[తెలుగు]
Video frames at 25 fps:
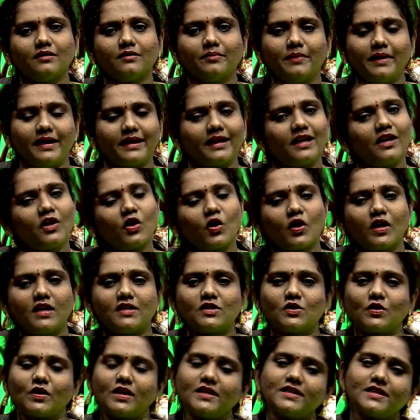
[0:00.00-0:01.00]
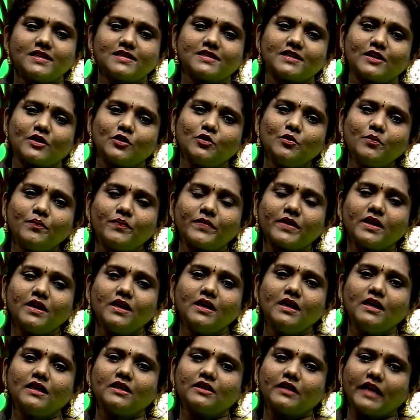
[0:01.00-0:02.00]
మెడికల్ కాలేజ్లోనే చేశాను
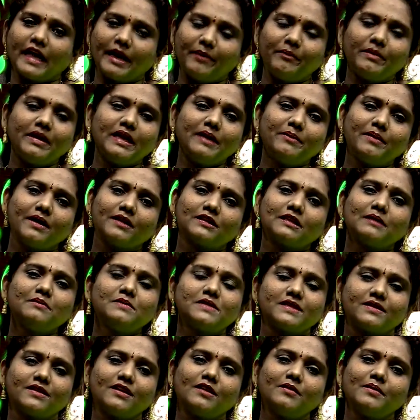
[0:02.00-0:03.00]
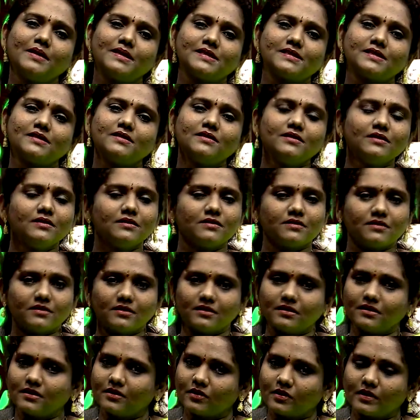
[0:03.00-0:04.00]
ఎండి మాత్రం జనరల్ మెడిసిన్
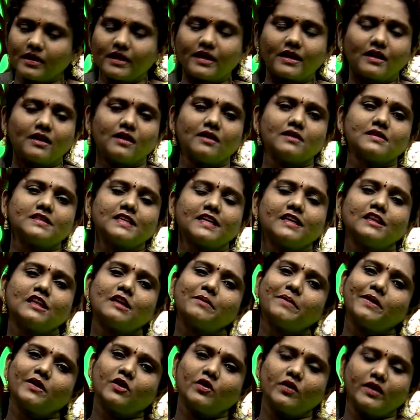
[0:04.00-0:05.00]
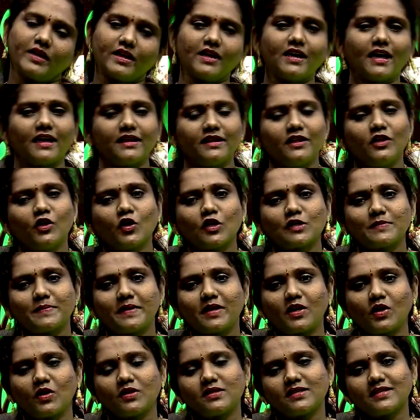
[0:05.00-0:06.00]
ఇక్కడ సికింద్రాబాద్లోని గాంధీ
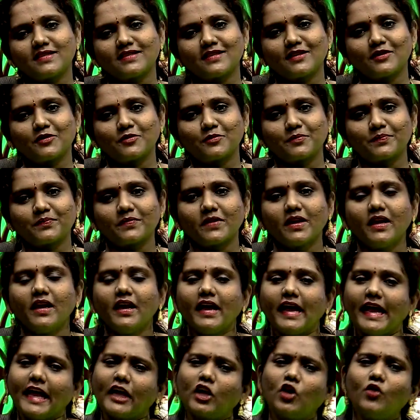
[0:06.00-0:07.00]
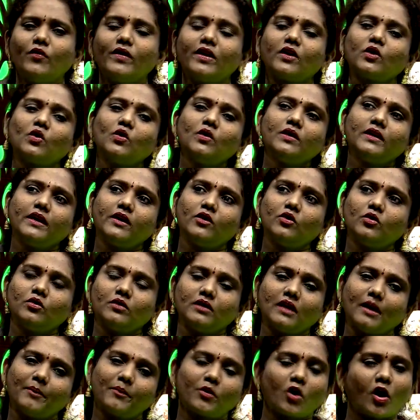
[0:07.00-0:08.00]
హాస్పిటల్లో చేశాను ఎక్కువ వరకు నేను
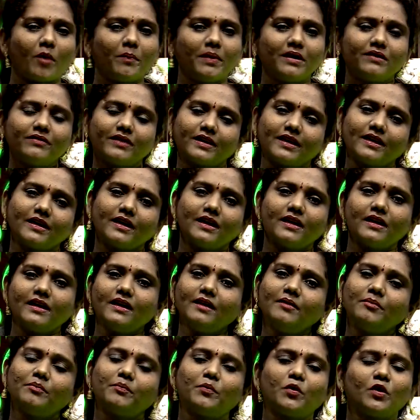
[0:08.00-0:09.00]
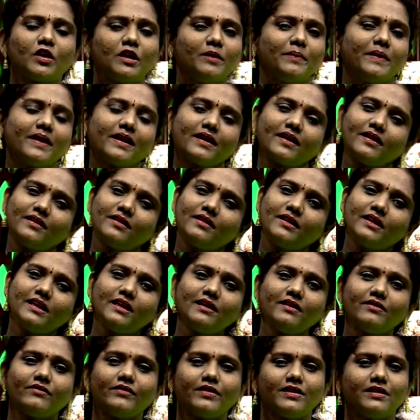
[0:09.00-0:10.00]
నా ప్రాపర్ వరంగల్లే పుట్టి పెరిగింది
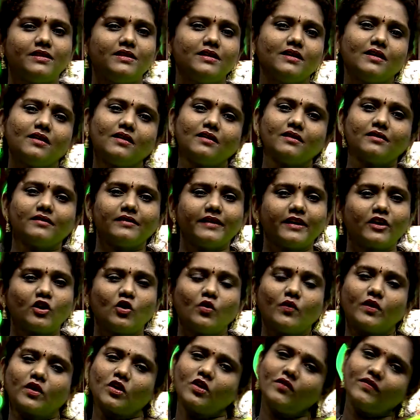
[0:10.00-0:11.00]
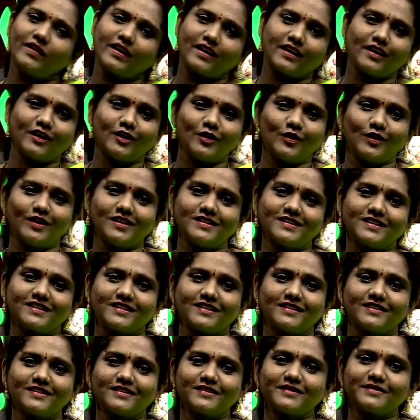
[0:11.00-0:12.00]
విద్య ఎక్కువ వరకు వరంగల్లోనే
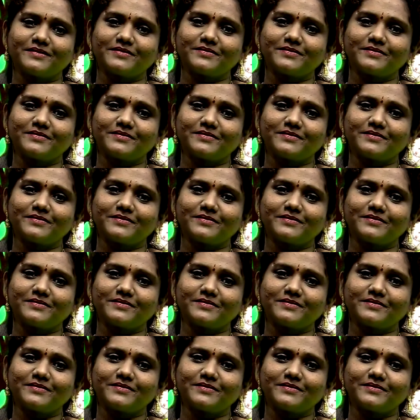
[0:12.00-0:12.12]
జరిగింది